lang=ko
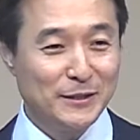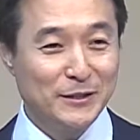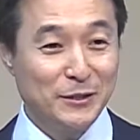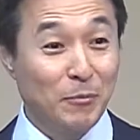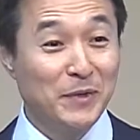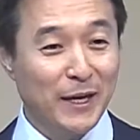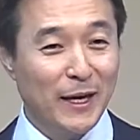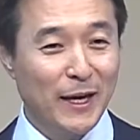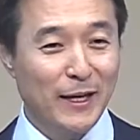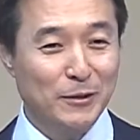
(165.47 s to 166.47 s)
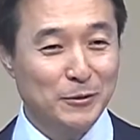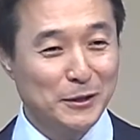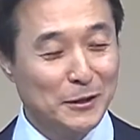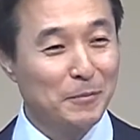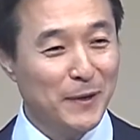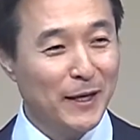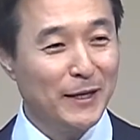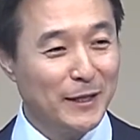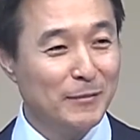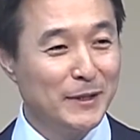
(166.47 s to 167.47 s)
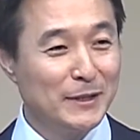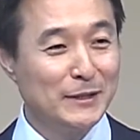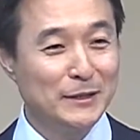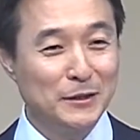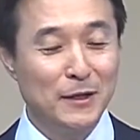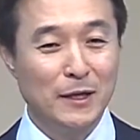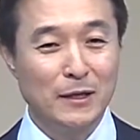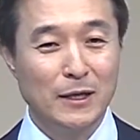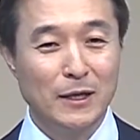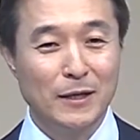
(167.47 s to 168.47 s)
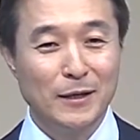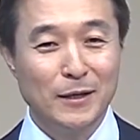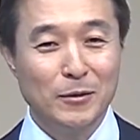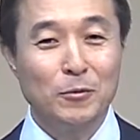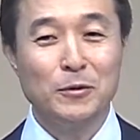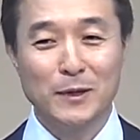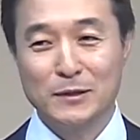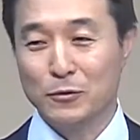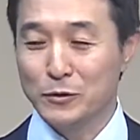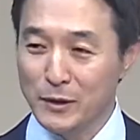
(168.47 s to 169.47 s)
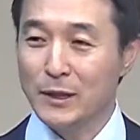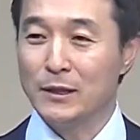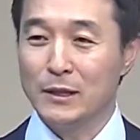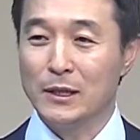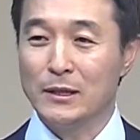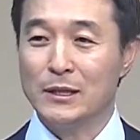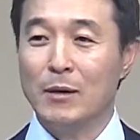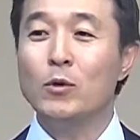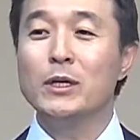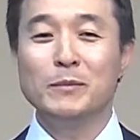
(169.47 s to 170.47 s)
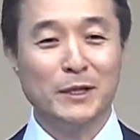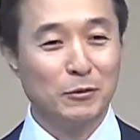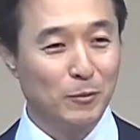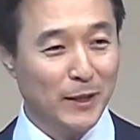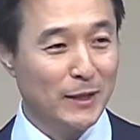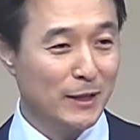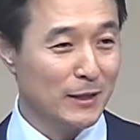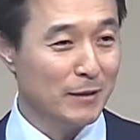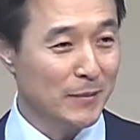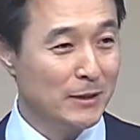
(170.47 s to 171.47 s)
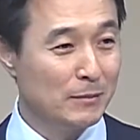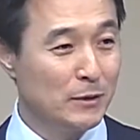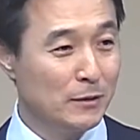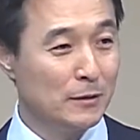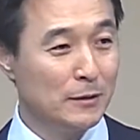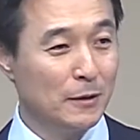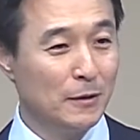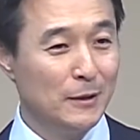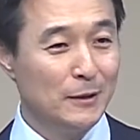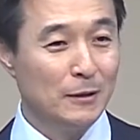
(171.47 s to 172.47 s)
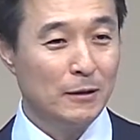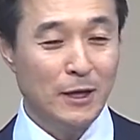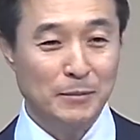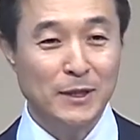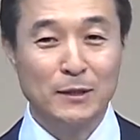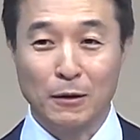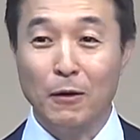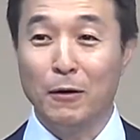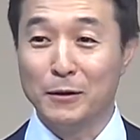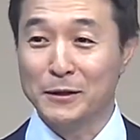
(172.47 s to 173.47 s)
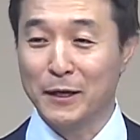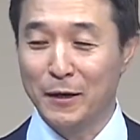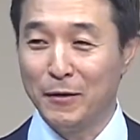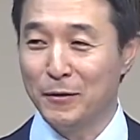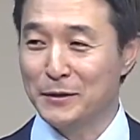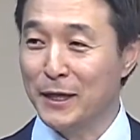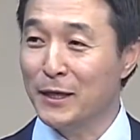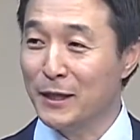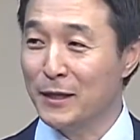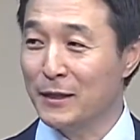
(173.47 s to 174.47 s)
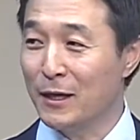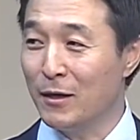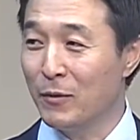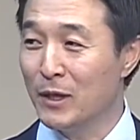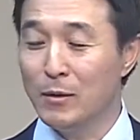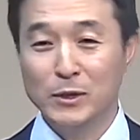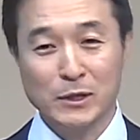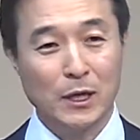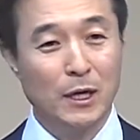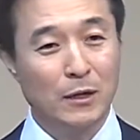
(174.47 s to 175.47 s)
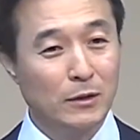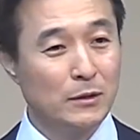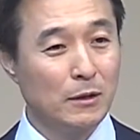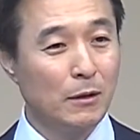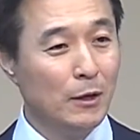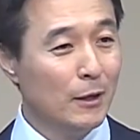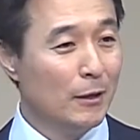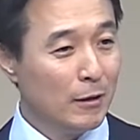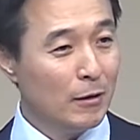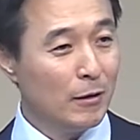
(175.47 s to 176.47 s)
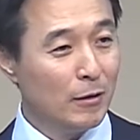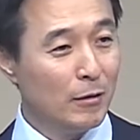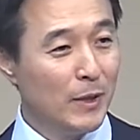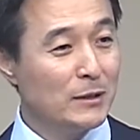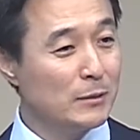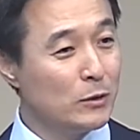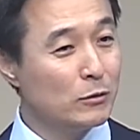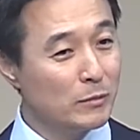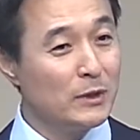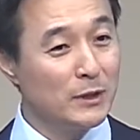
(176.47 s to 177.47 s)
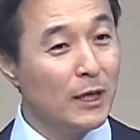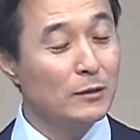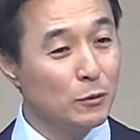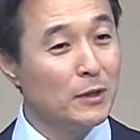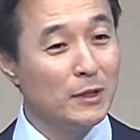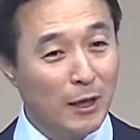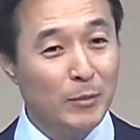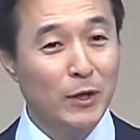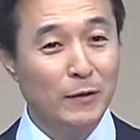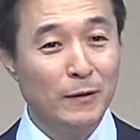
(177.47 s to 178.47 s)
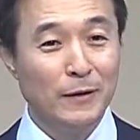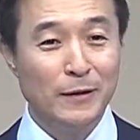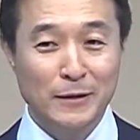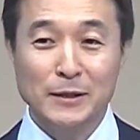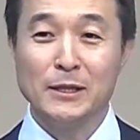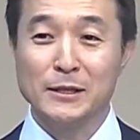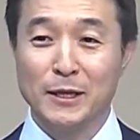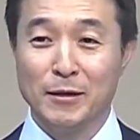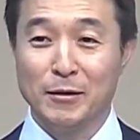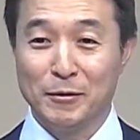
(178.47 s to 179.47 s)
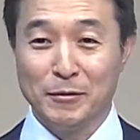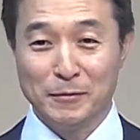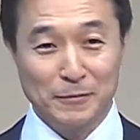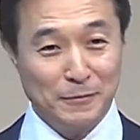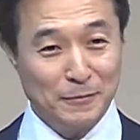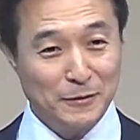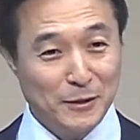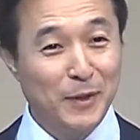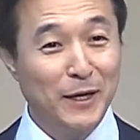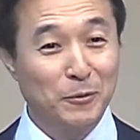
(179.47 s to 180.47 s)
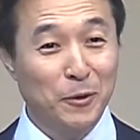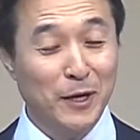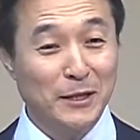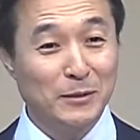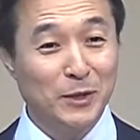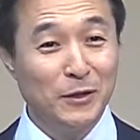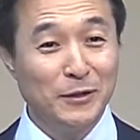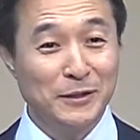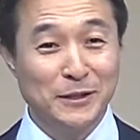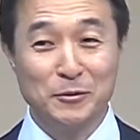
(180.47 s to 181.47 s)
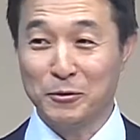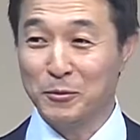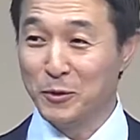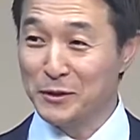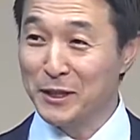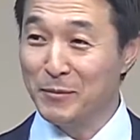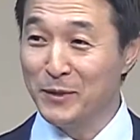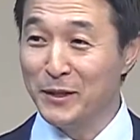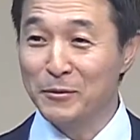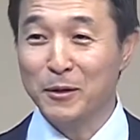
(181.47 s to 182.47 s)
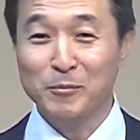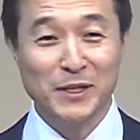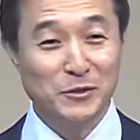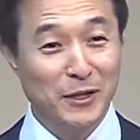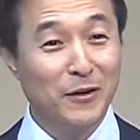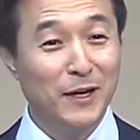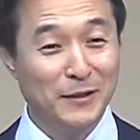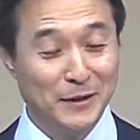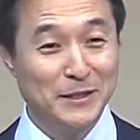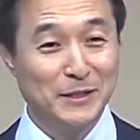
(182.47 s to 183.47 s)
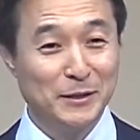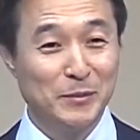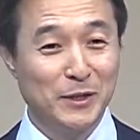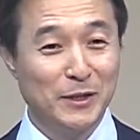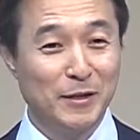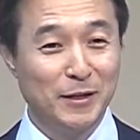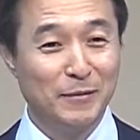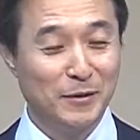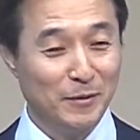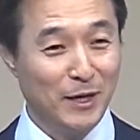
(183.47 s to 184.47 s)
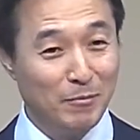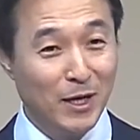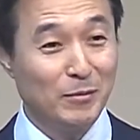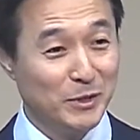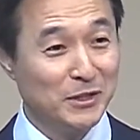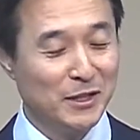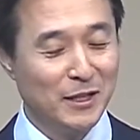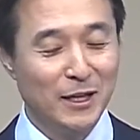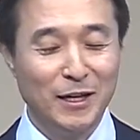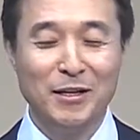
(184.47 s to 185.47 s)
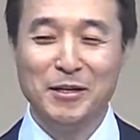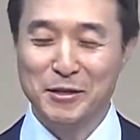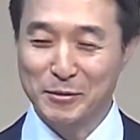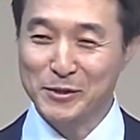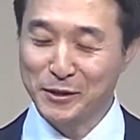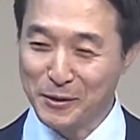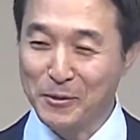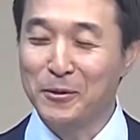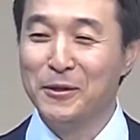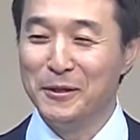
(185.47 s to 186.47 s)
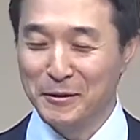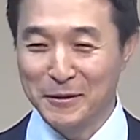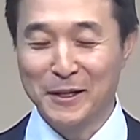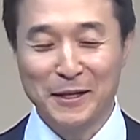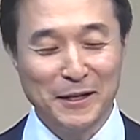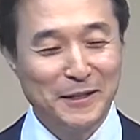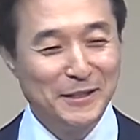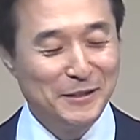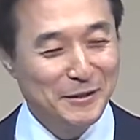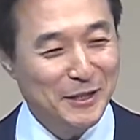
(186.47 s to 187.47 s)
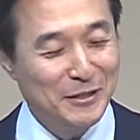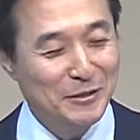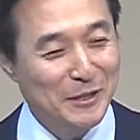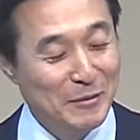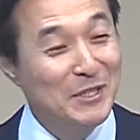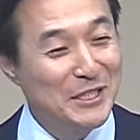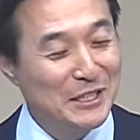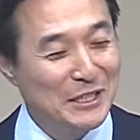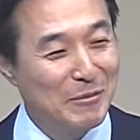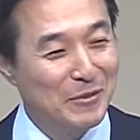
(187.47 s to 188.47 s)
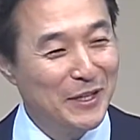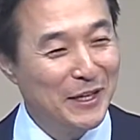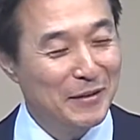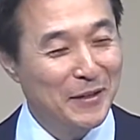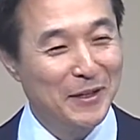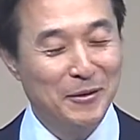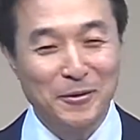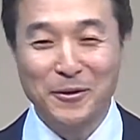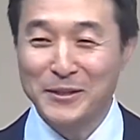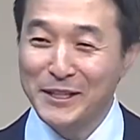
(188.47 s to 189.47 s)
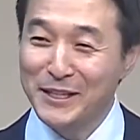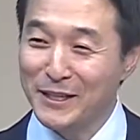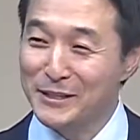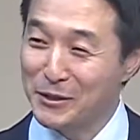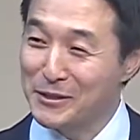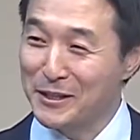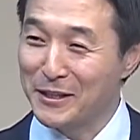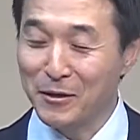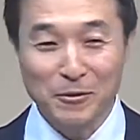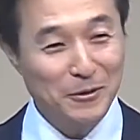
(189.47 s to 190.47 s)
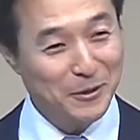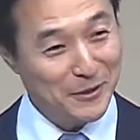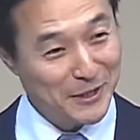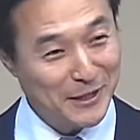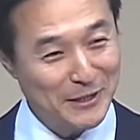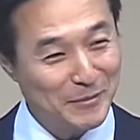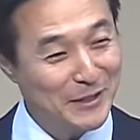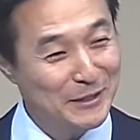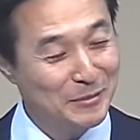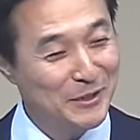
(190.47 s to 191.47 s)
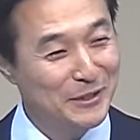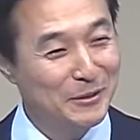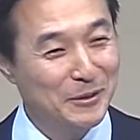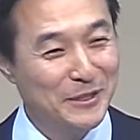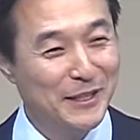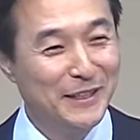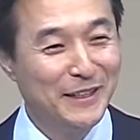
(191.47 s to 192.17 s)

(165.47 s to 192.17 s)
젊게 또 즐겁게 이렇게 메시지를 전하는데 또 오늘 와서 교수님께 들으니까 사모님들이 또 많다는 말씀을 들어서 갑자기 더 이제 어, 잘해야 되겠다. 왜냐하면 제가 여기서 어, 말씀을 좀 이상한 소리를 하면 그게 이제 어, 집에 돌아가시면 이제 목사님들이 또 함께 쉐어가 되지 않습니까? 어, 한 마음이시니까 그럼 이제 또 네. 이미지이기 때문에 네, 어디까지 절제를 하고 또 어디까지 말씀을 또 이제